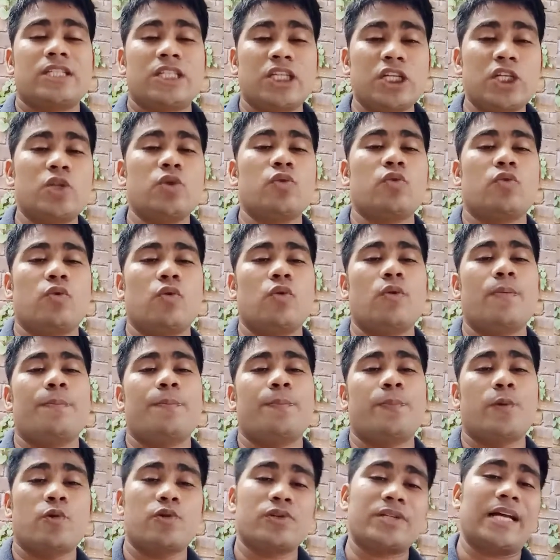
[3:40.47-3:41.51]
चीज़ों को
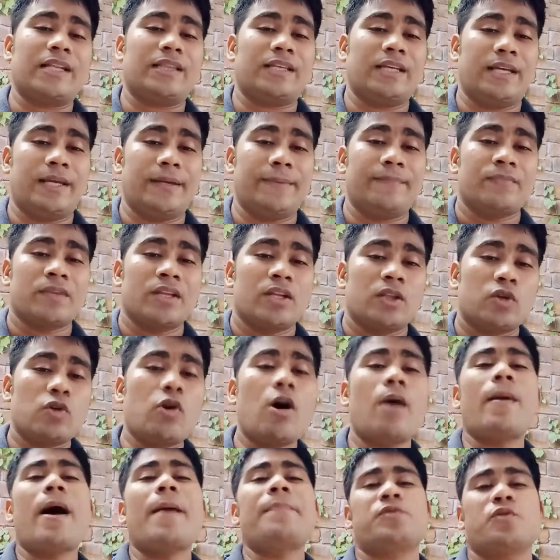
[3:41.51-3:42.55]
पहुंचाते हैं तो
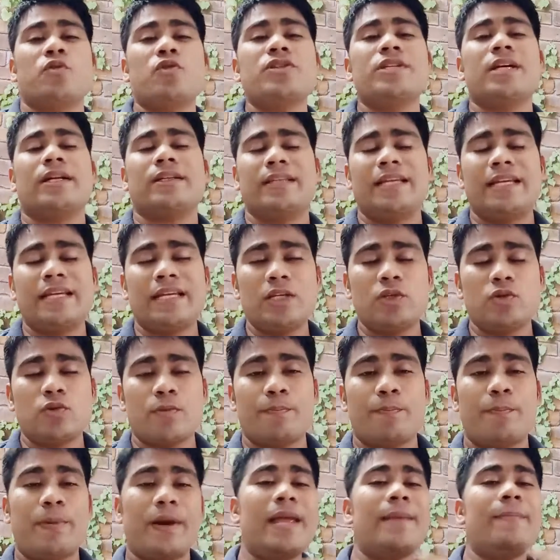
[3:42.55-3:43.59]
अब आप सोच सकते हैं कि जो
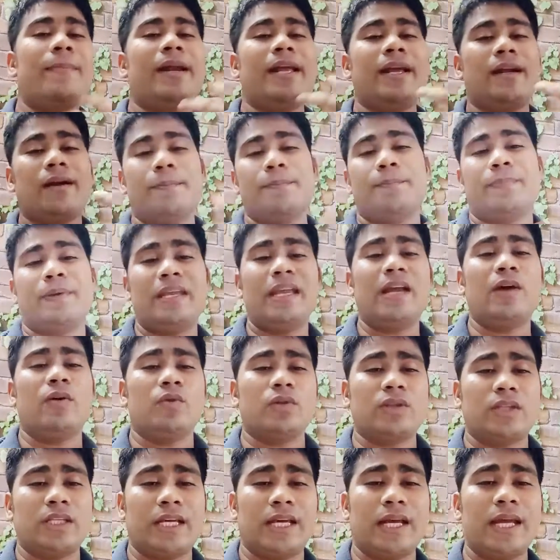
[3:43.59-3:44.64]
बड़े बड़े कंपनियां
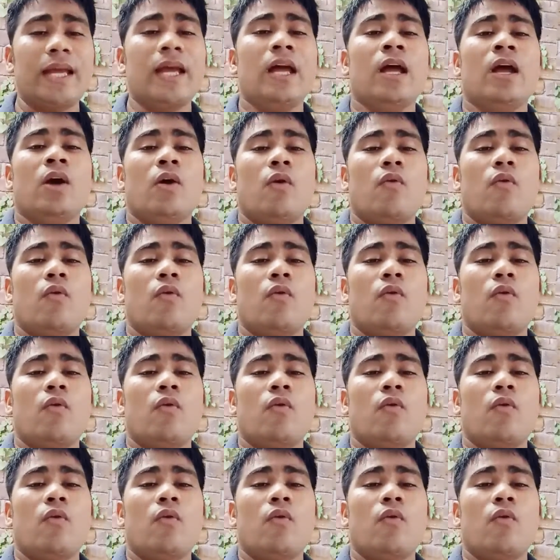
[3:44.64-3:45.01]
होती है